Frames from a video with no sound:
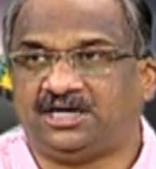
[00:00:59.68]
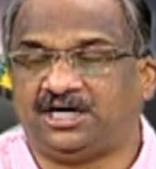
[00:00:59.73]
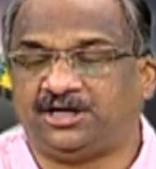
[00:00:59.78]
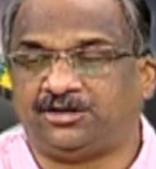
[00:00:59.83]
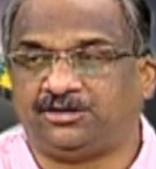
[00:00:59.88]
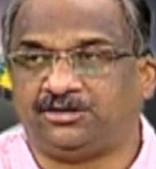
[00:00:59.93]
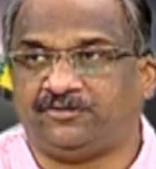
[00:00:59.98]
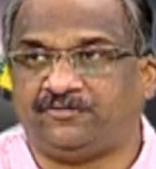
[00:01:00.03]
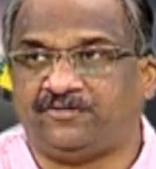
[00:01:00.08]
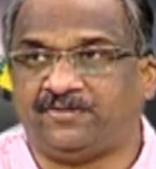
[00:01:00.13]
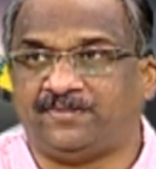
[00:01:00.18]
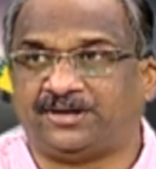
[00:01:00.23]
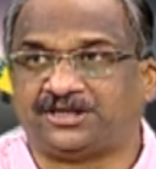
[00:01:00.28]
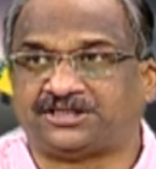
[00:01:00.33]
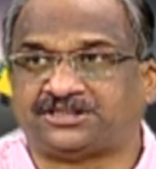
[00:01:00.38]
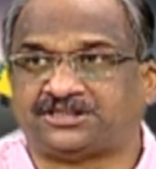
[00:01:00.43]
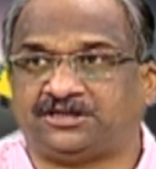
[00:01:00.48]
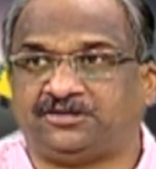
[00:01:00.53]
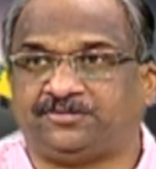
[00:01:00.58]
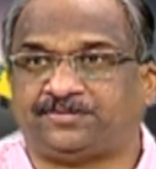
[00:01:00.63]
ఆ రోజు
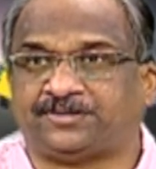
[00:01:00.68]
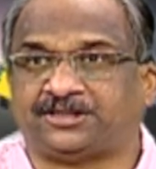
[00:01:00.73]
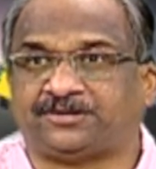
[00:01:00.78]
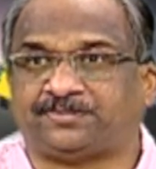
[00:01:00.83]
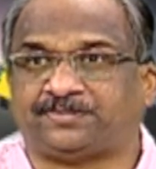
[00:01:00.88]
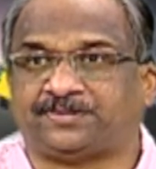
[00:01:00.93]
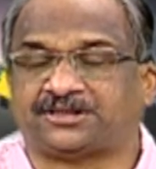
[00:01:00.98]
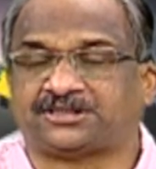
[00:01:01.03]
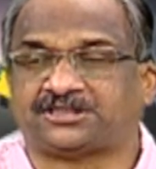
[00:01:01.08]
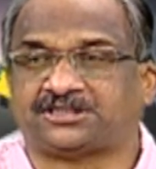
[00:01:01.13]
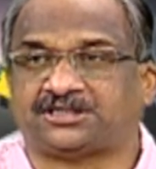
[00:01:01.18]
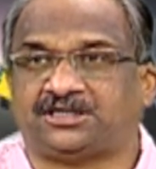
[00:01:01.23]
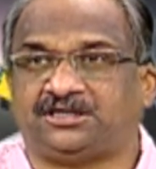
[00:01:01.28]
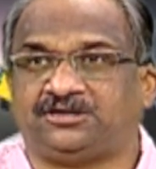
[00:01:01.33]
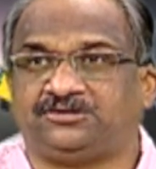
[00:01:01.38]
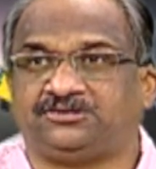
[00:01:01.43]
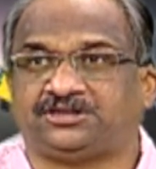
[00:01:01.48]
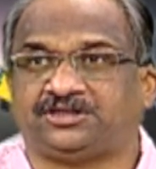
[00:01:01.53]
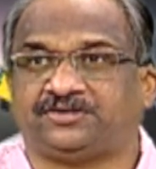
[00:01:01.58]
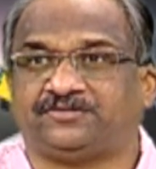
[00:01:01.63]
విమర్శలు
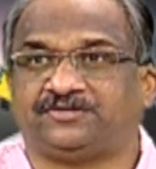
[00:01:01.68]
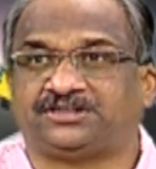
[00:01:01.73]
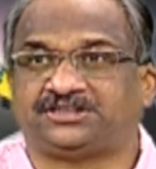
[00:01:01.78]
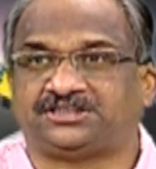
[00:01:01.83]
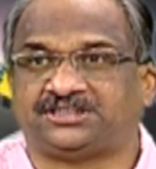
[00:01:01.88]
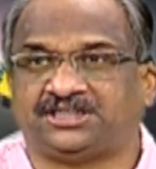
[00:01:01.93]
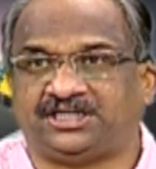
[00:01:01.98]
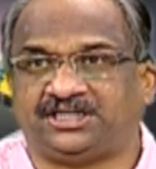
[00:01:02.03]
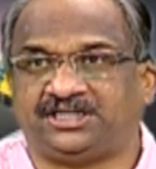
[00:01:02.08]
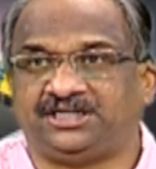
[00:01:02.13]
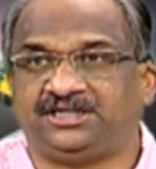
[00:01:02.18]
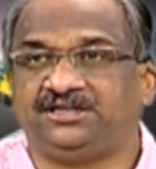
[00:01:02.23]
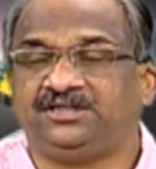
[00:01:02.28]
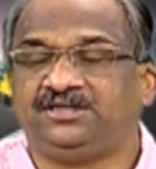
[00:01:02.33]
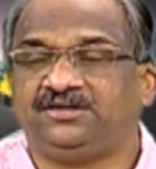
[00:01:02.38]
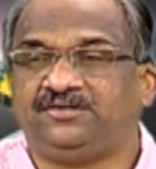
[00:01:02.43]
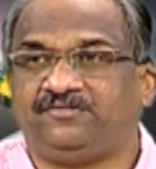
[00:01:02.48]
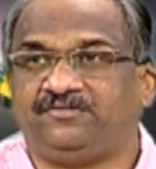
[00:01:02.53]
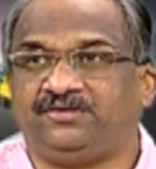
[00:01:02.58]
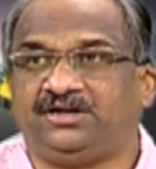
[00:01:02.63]
ప్రతిపక్షాల నుంచి వచ్చాయి
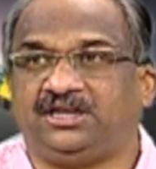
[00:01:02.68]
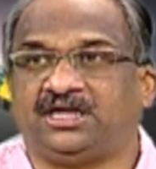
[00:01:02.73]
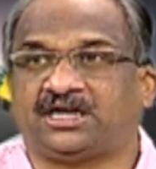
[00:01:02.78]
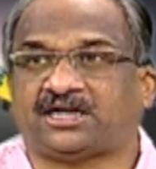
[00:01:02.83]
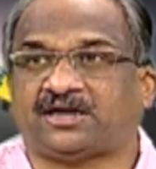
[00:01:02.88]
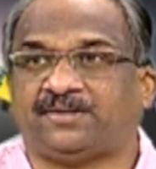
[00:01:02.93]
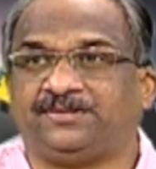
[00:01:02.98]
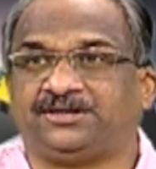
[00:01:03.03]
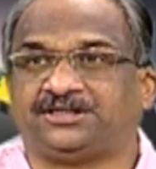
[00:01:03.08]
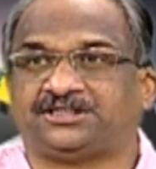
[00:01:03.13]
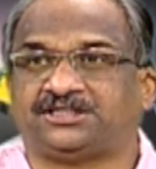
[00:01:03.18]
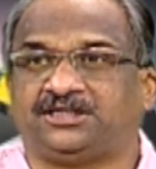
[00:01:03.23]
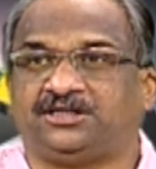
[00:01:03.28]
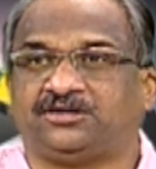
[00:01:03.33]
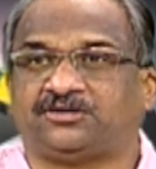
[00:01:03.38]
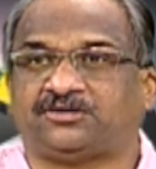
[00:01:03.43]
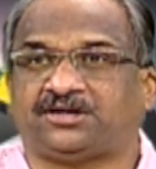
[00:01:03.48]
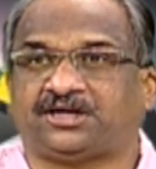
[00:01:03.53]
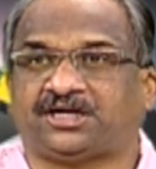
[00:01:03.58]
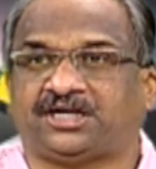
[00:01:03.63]
వీళ్ళ
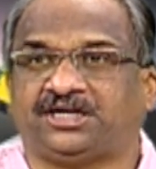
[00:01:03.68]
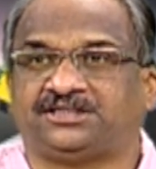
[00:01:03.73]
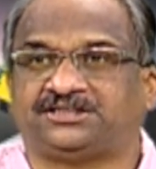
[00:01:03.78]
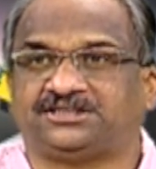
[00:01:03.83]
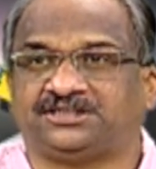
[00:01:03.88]
కమిషన్ల కొరకే